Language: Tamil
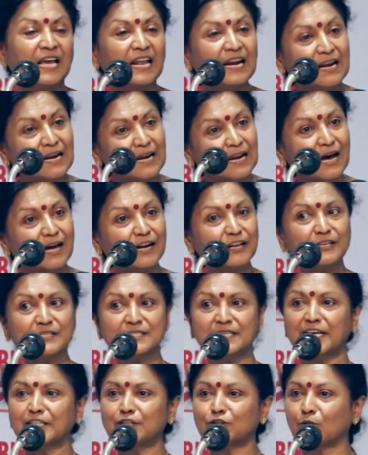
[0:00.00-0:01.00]

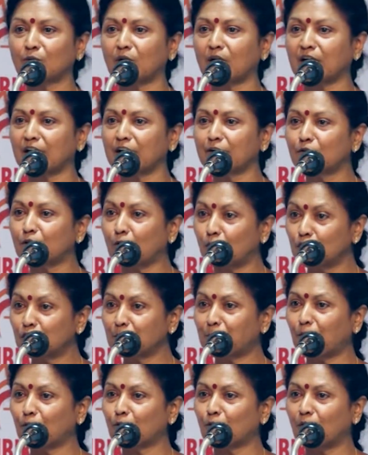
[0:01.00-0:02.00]
எல்லாரையும் சேர்த்து உங்கள் கனவு
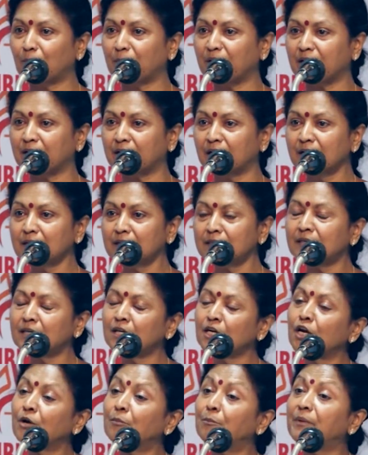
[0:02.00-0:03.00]
கொண்டு போகும் அப்படின்னா
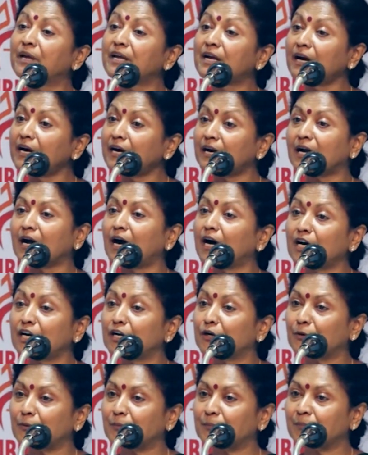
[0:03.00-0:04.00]
மிக அழகாக
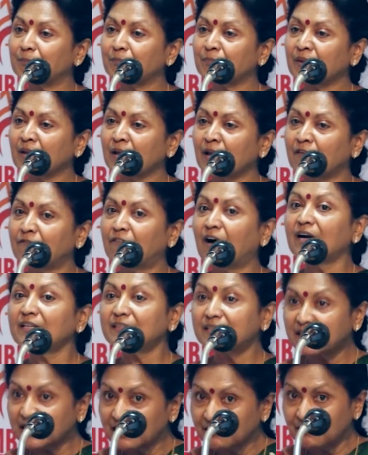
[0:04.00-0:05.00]
இருக்கும்
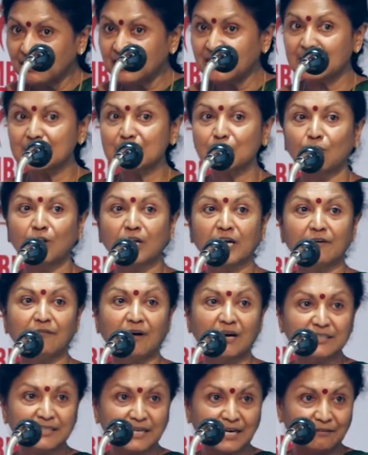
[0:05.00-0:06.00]
வார்த்தைகளை வெளியில் சொல்லுங்கள்
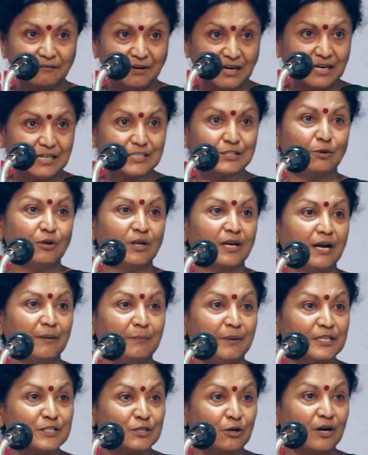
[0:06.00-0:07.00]
வார்த்தைகளை வெளியில் சொல்லுங்கள்
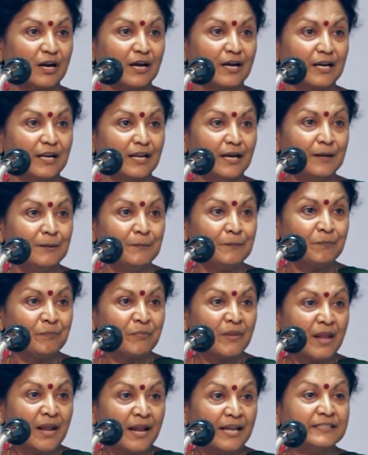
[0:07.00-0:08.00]
அப்படின்னு சொல்றாங்க இல்லையா
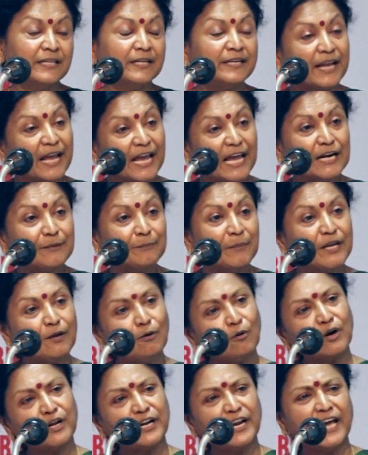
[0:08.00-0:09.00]
இந்த நேர்மை
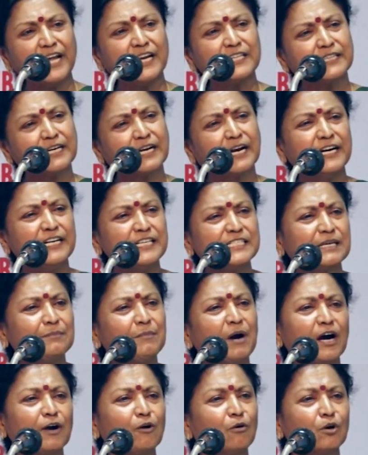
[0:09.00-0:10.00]
உங்கள் நேரத்தை
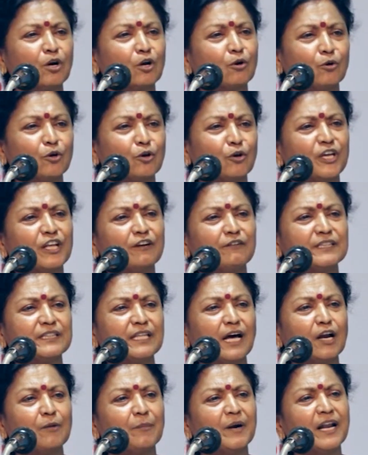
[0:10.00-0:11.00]
கணிசமாக உங்களுக்கு கொடுக்கும்
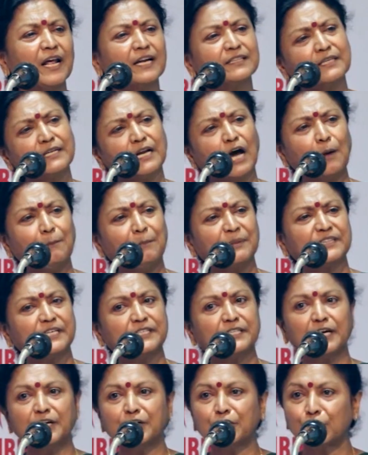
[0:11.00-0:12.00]
இருபத்தி நாலு மணி நேரத்தை
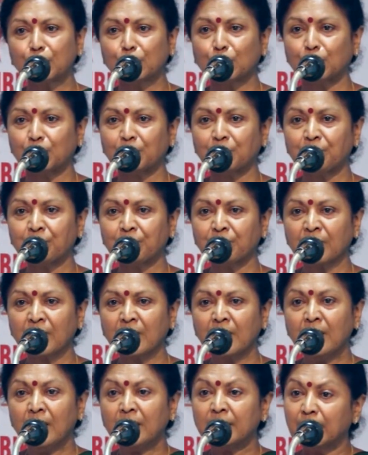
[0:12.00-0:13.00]
நாற்பத்தெட்டாக இழுக்கும்
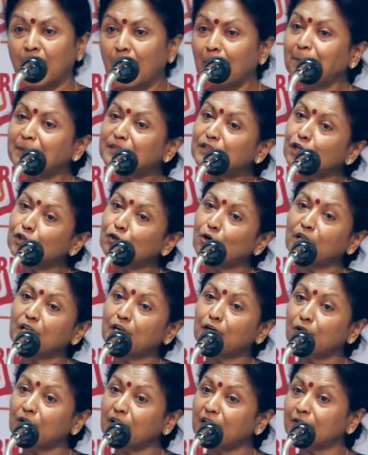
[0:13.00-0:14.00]
நாற்பத்தெட்டோட
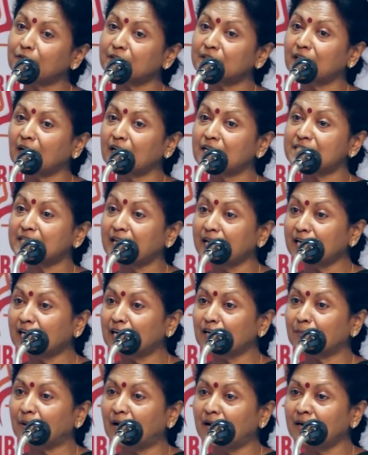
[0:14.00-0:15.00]
இன்னொரு இருபத்தி நாலு
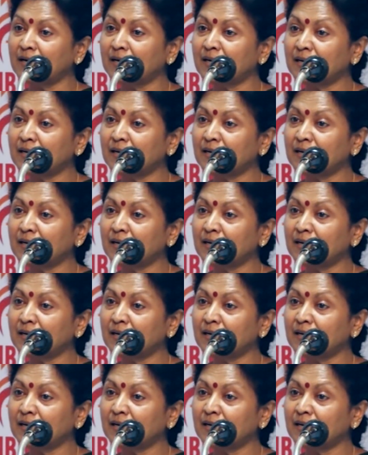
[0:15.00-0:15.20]
சேர்க்கணுமா